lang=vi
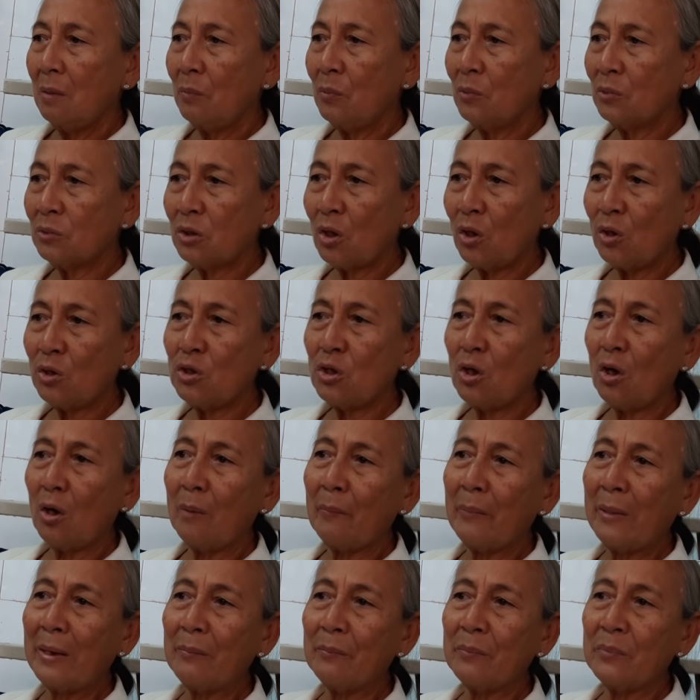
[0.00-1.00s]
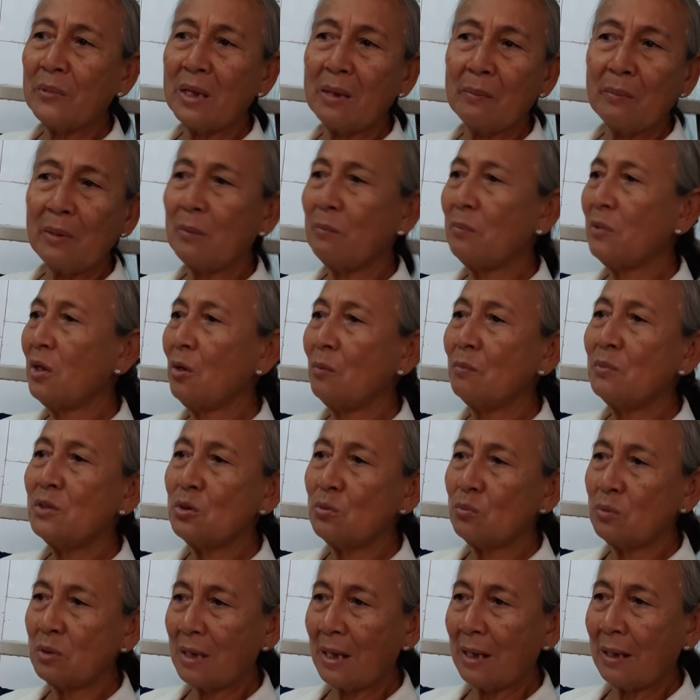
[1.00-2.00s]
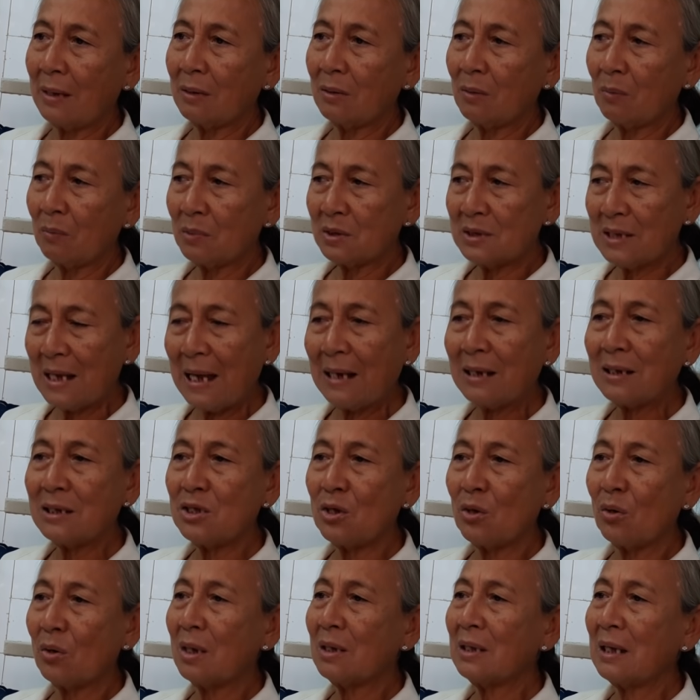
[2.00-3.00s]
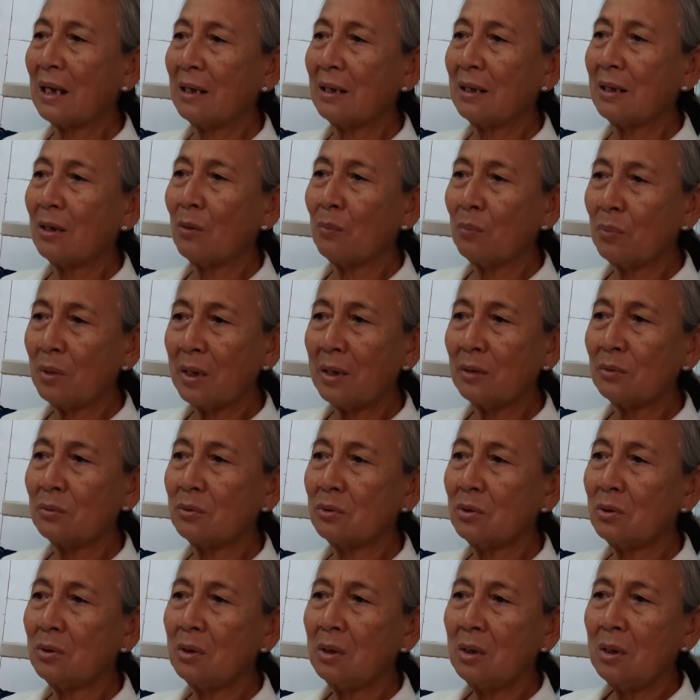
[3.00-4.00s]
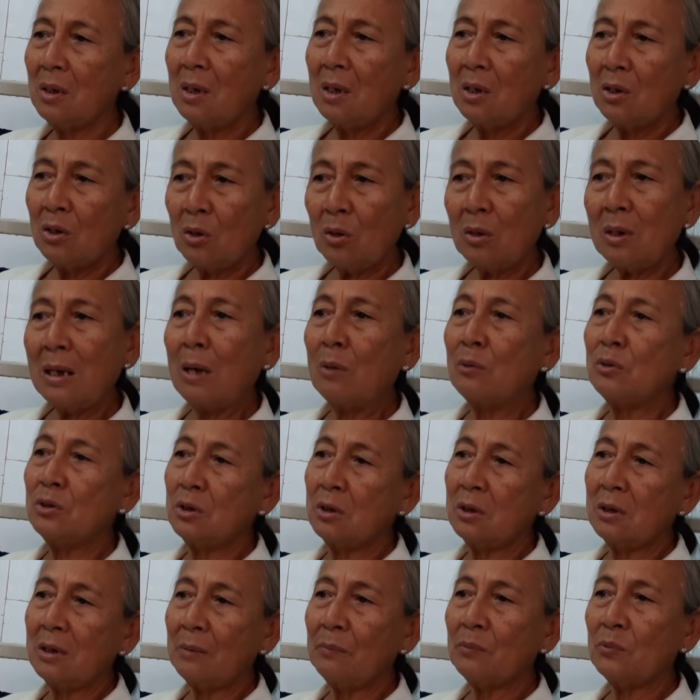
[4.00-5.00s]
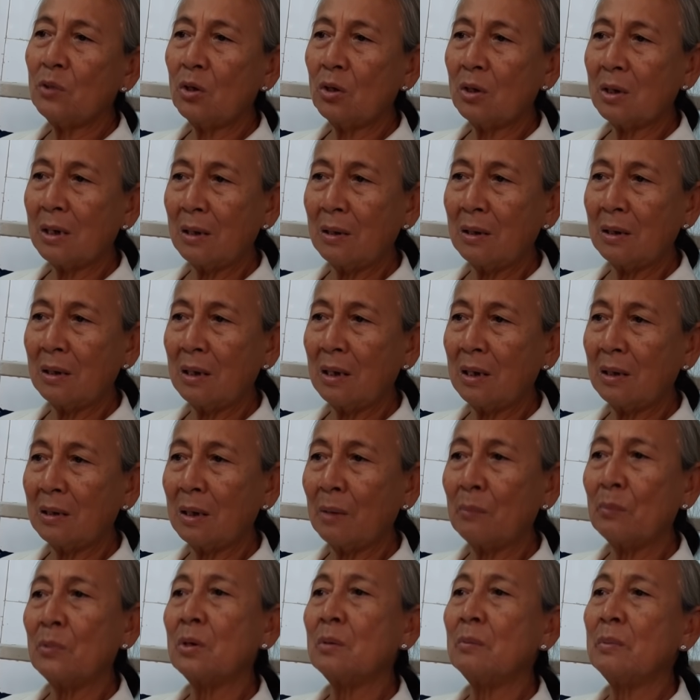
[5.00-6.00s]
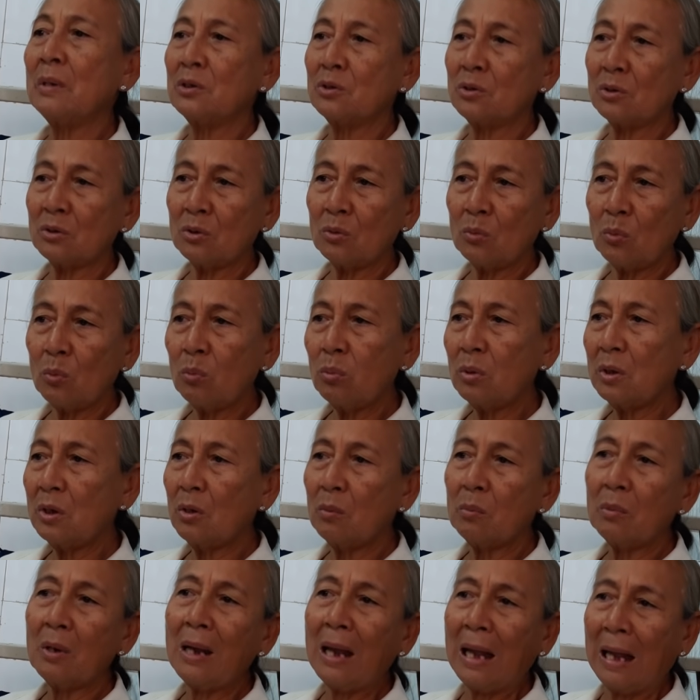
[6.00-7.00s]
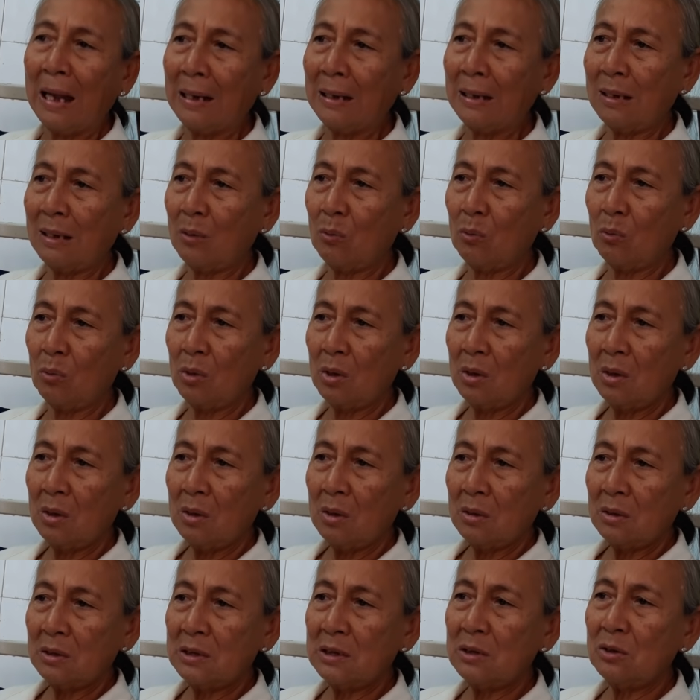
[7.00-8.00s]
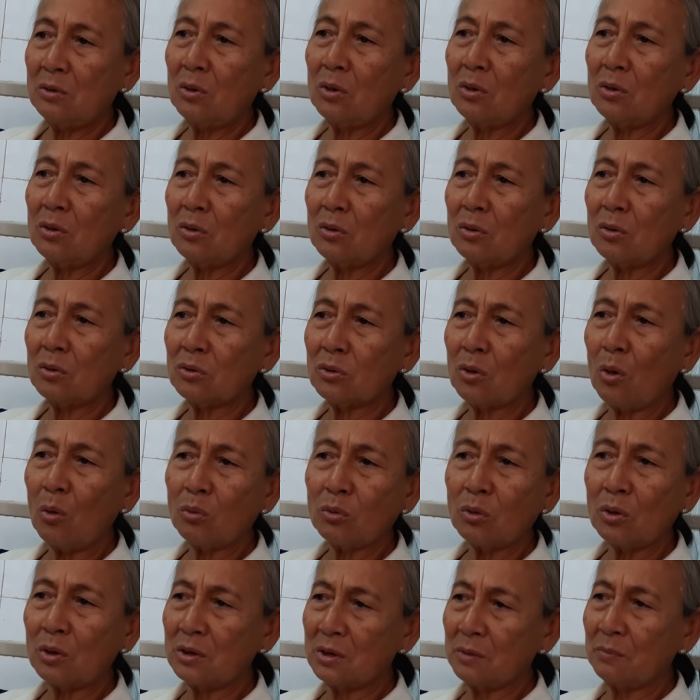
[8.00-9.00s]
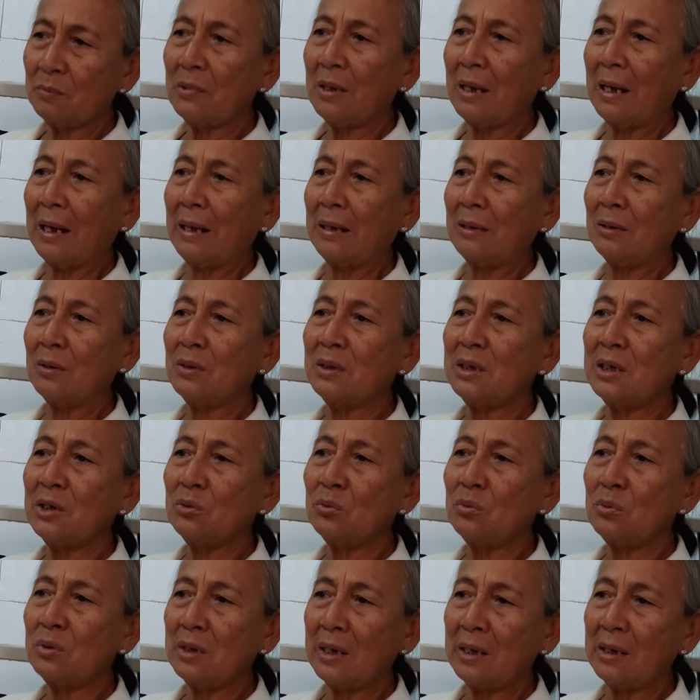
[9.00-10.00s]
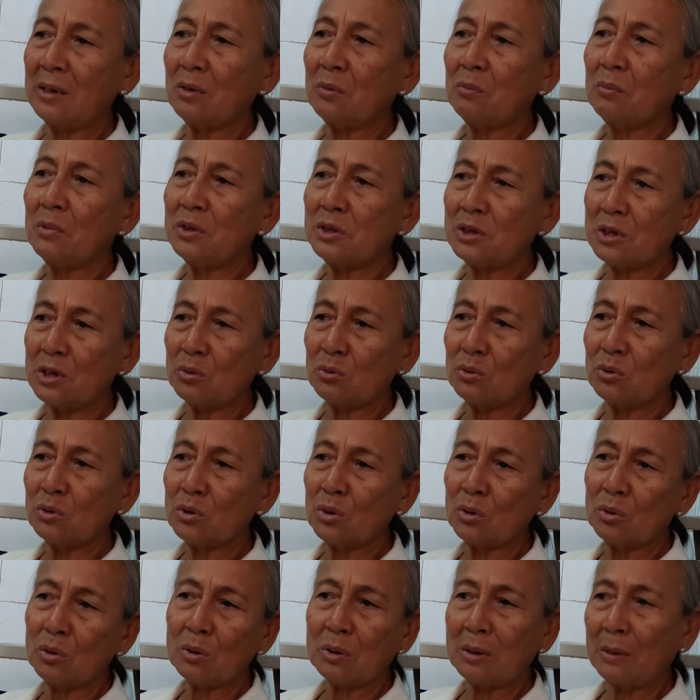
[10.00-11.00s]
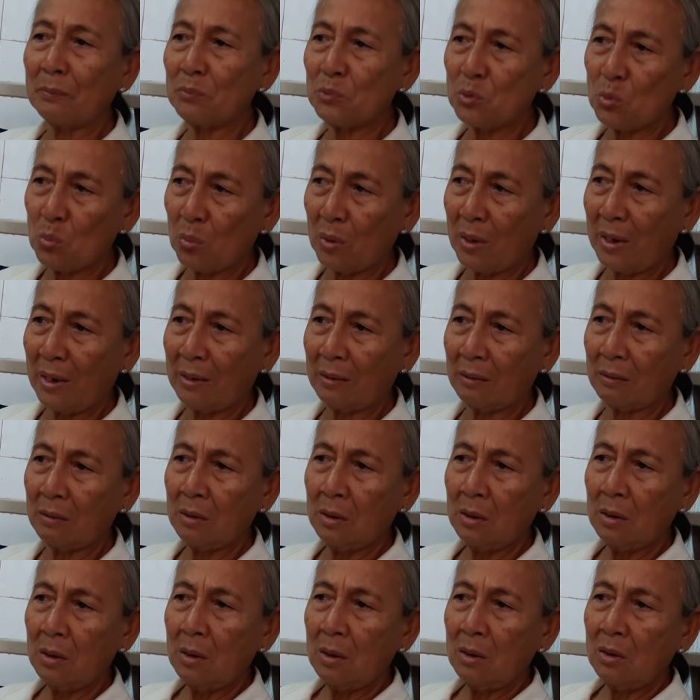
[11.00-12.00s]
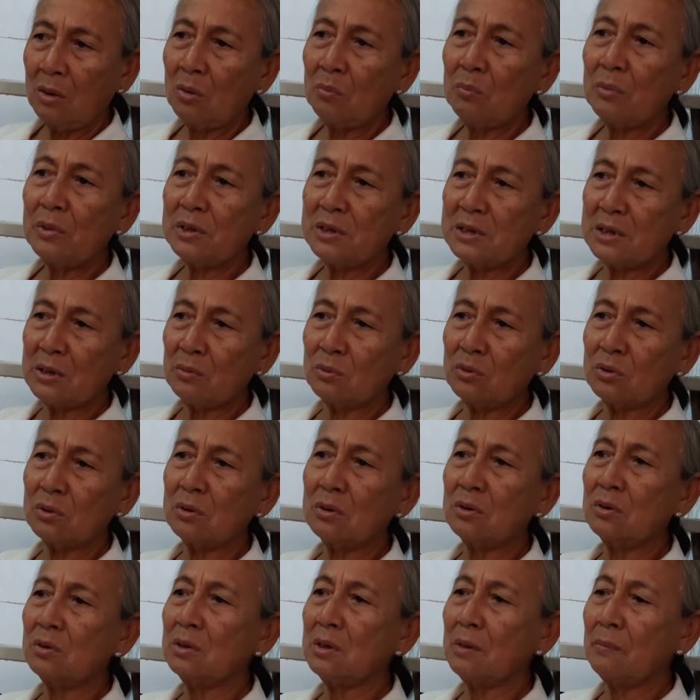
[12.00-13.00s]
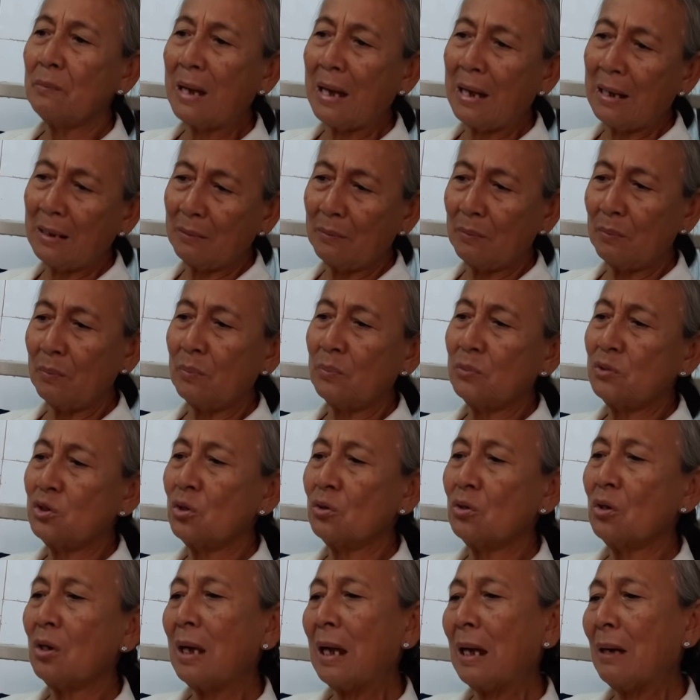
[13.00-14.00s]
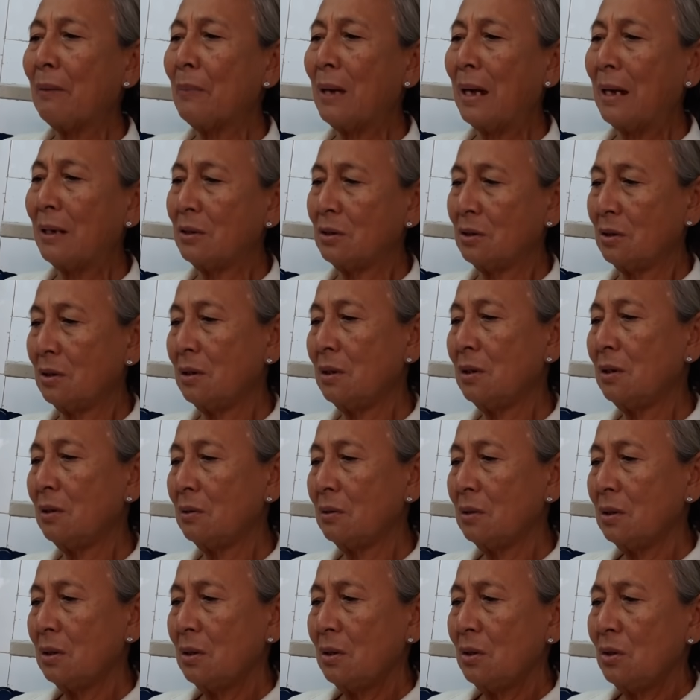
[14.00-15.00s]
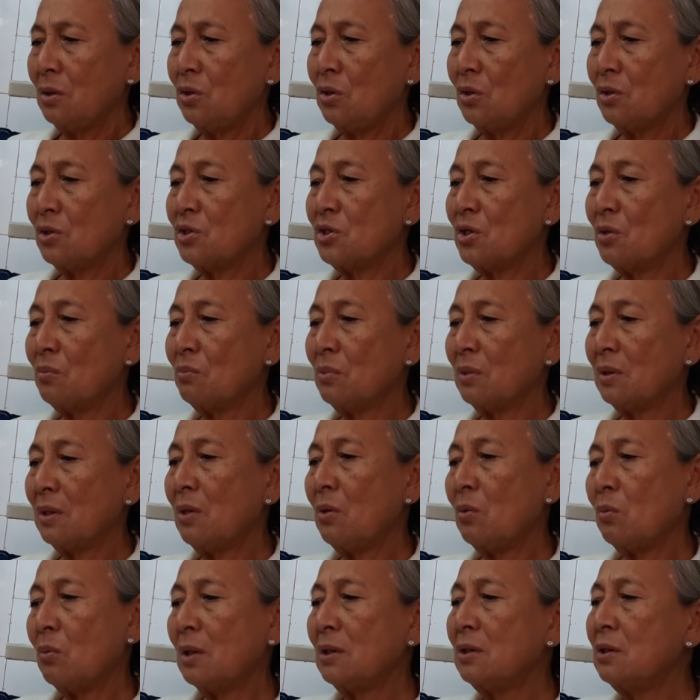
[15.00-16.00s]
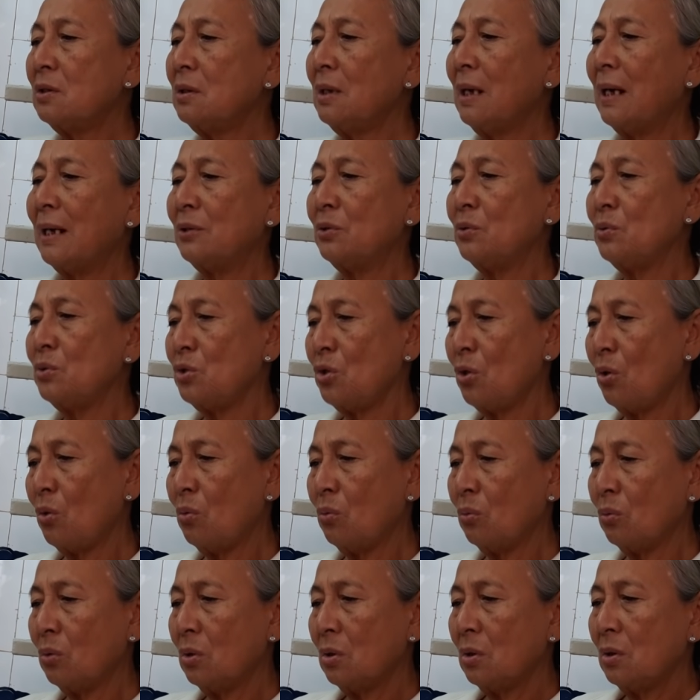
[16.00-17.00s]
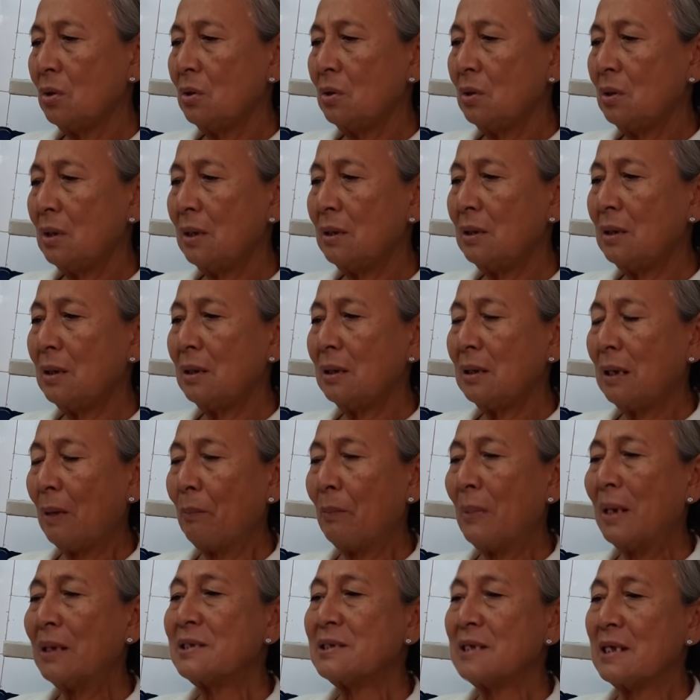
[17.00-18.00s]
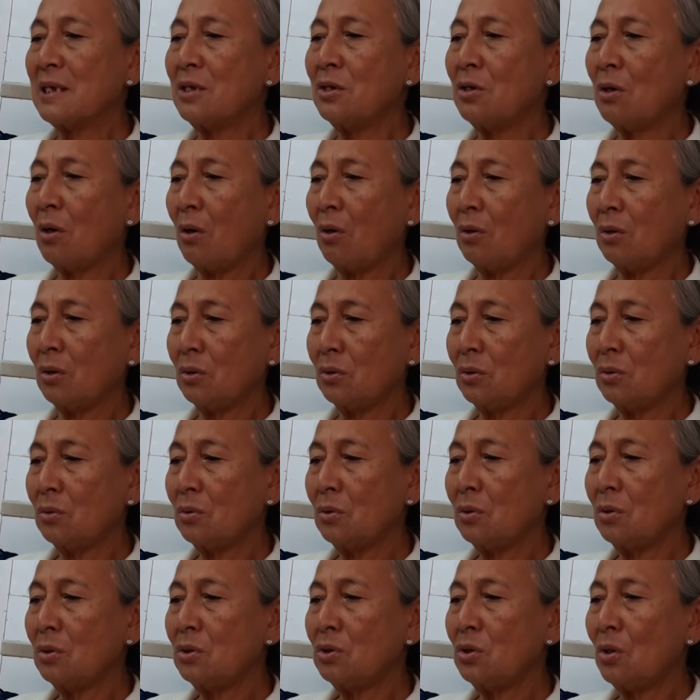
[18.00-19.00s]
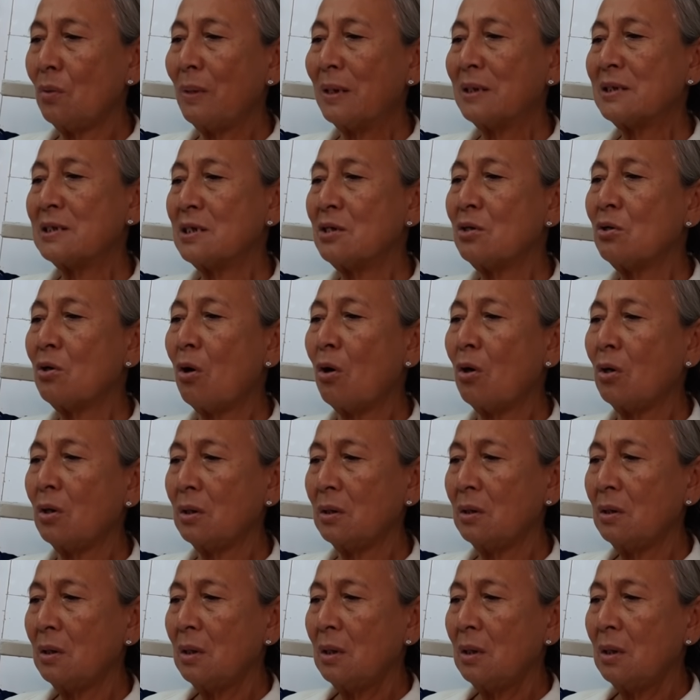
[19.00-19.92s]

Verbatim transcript: buổi tối nhỏ mấy ông kia mấy ông kia không chịu nhận rồi sáng cái nhỏ cái thằng ông kia tôi nói nó lâu dữ lắm thôi cái là làm ơn mì cho nó uống đi không có hại đâu chỉ có có tốt thôi chứ không có hại nó nghe tôi vậy nó mới chịu tôi cho nó 50 ngàn nó mới chịu tôi đưa đi ba cho nó ăn ba cửa đó rồi xong rồi cái hôm thứ hai tôi vô cái à, gặp bác sĩ rồi tôi nói cho bác sĩ coi